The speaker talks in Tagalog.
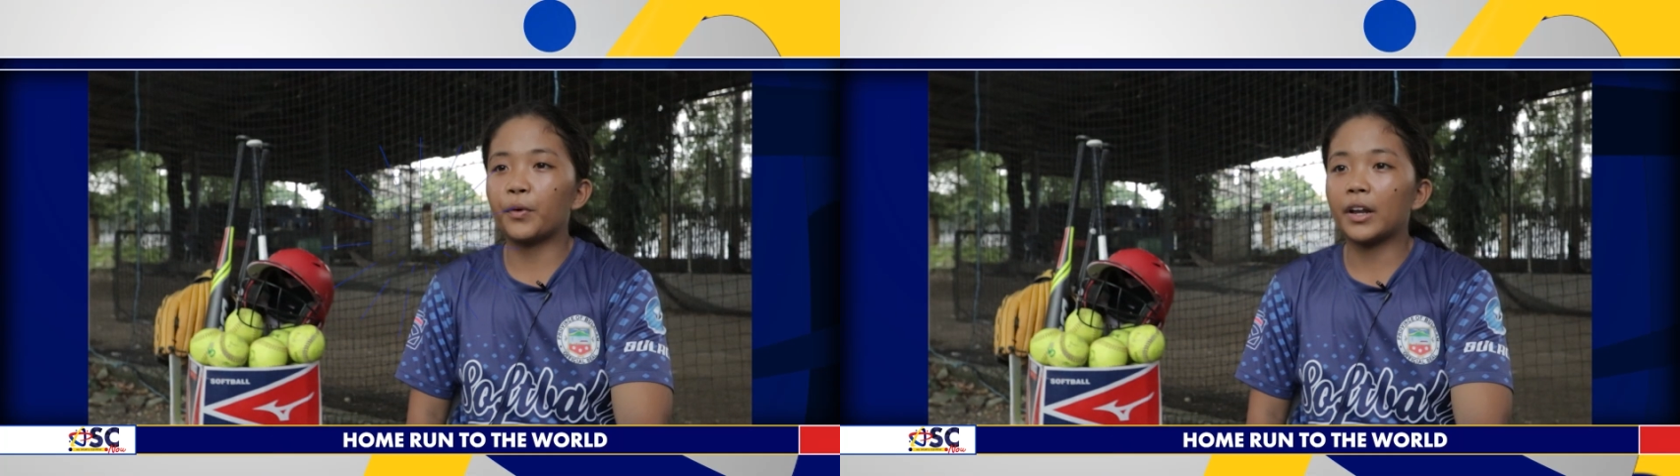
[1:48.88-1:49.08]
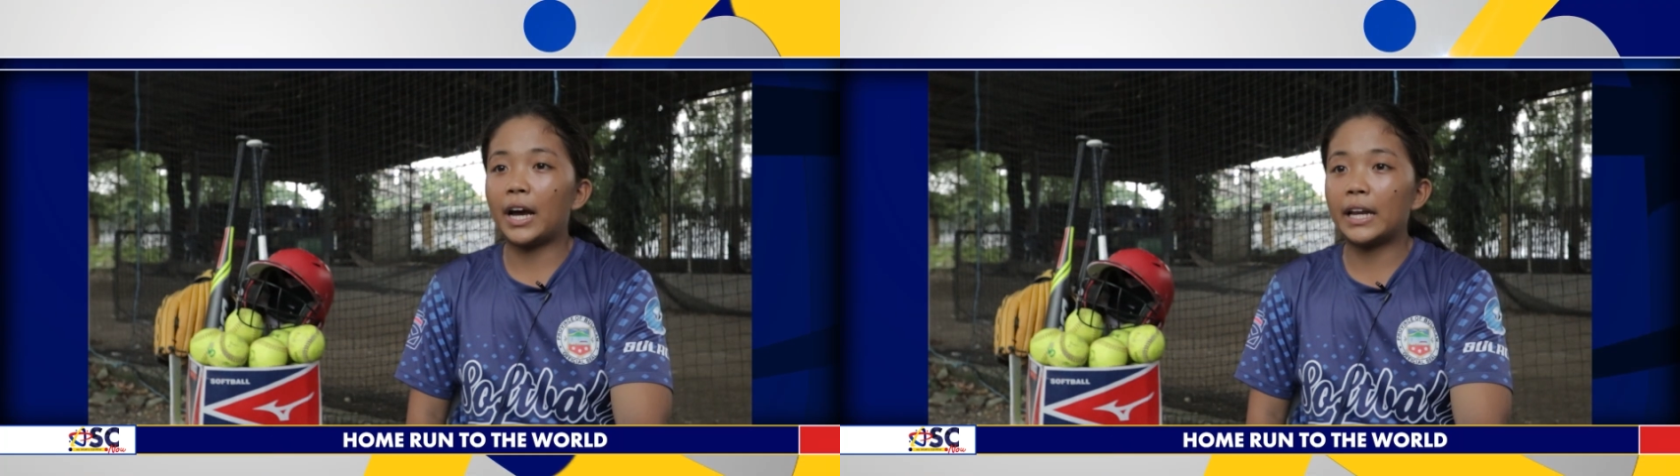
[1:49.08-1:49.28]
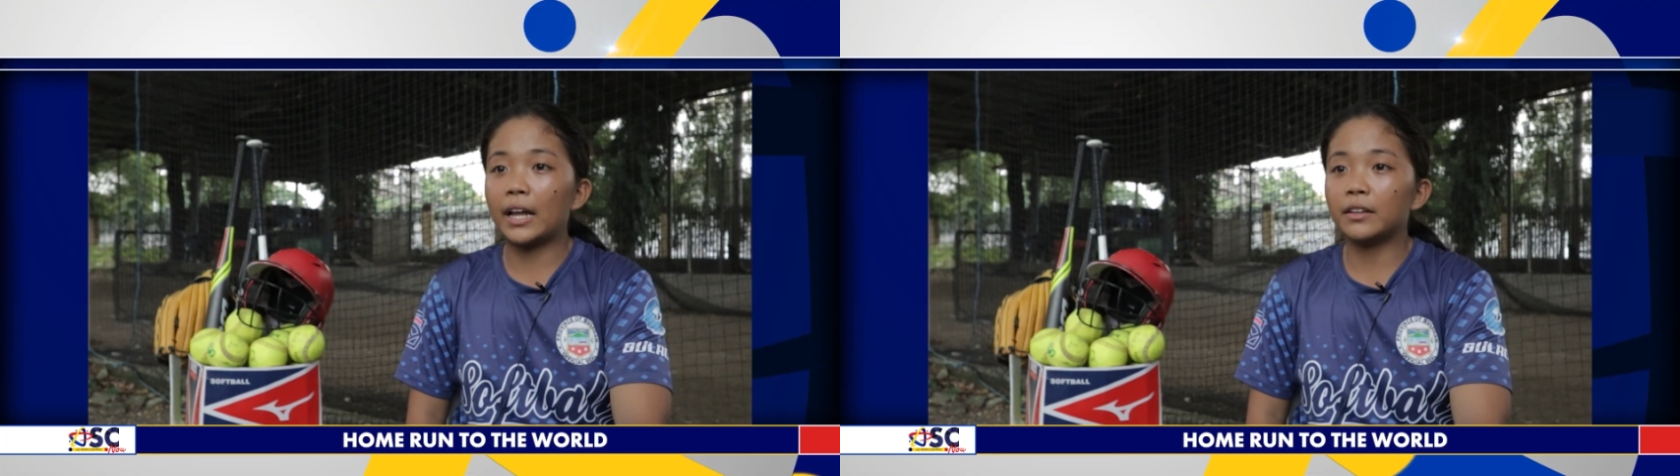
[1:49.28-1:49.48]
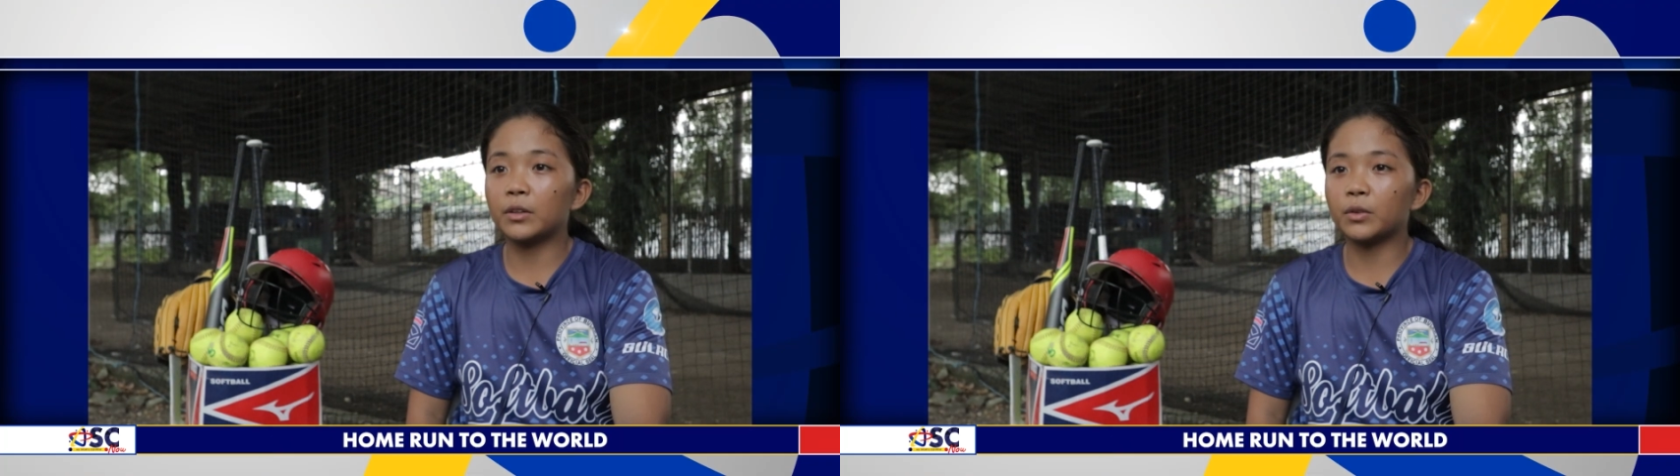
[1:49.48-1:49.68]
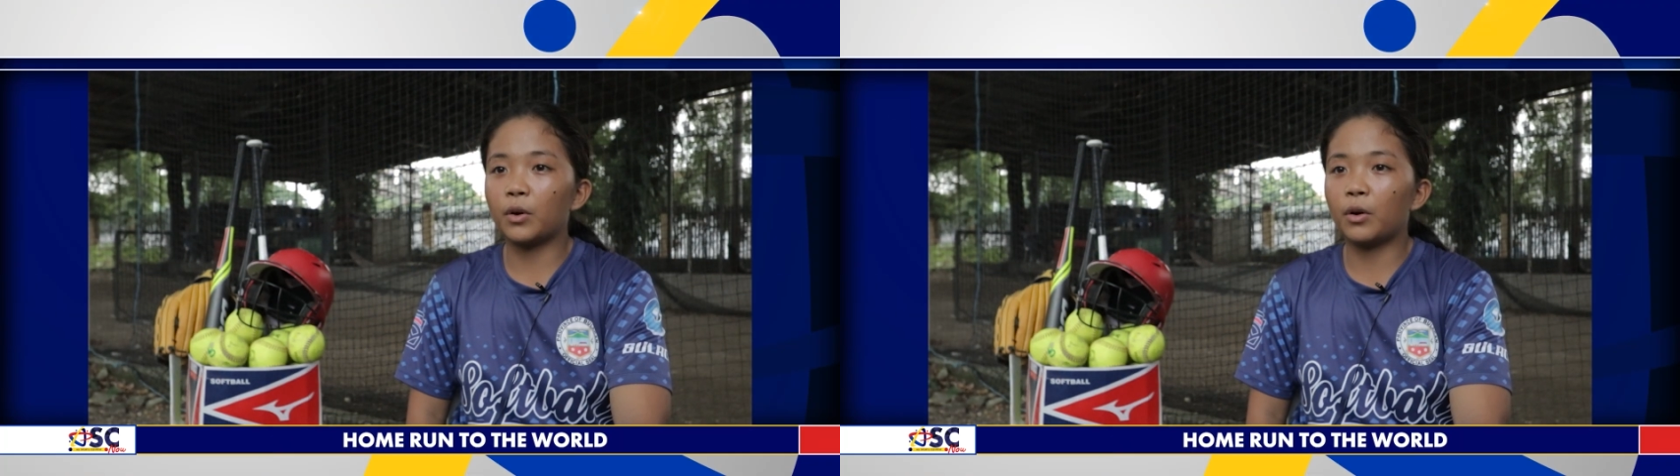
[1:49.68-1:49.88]
po, kaya
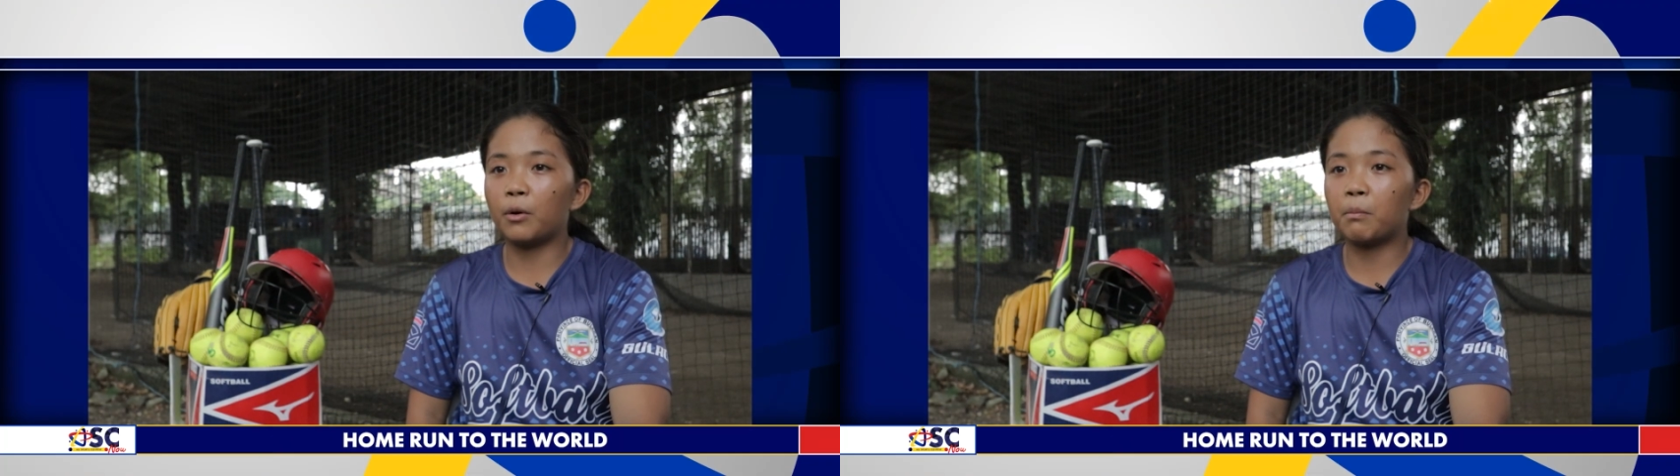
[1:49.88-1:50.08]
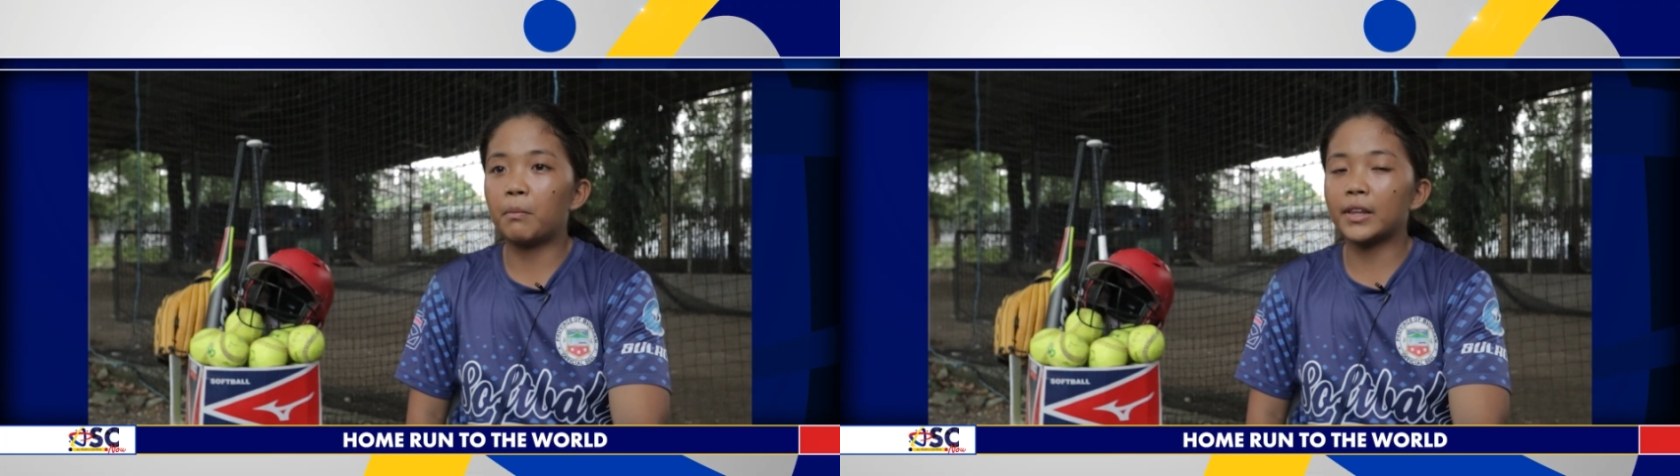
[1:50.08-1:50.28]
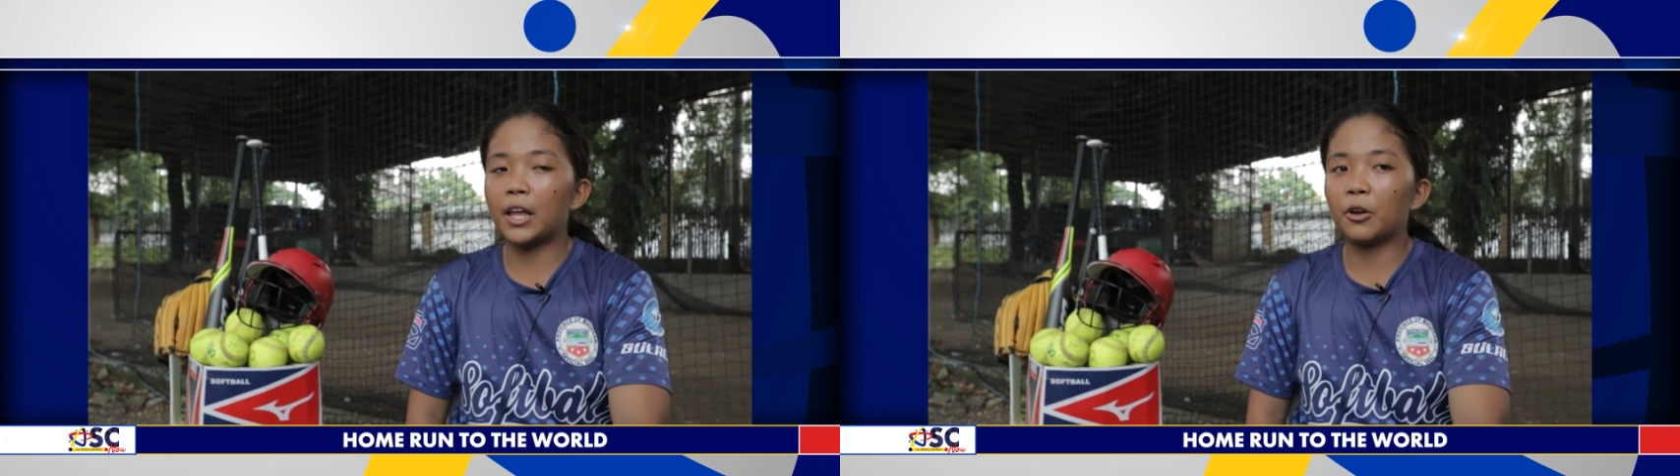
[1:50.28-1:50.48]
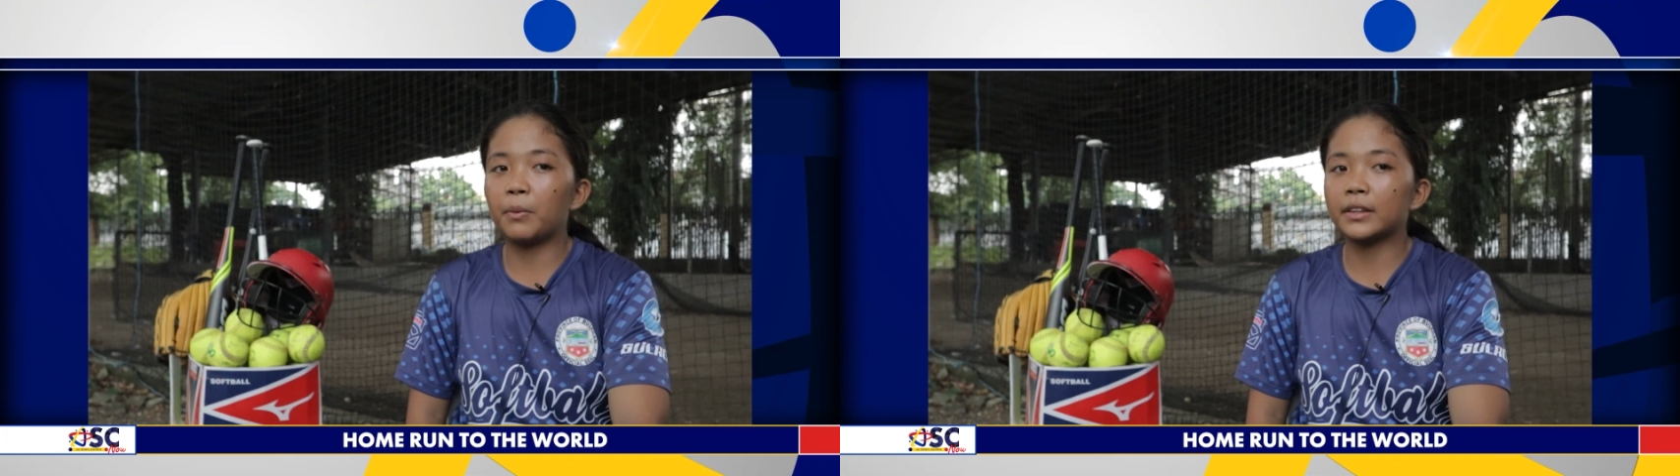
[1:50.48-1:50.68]
natin to, manalo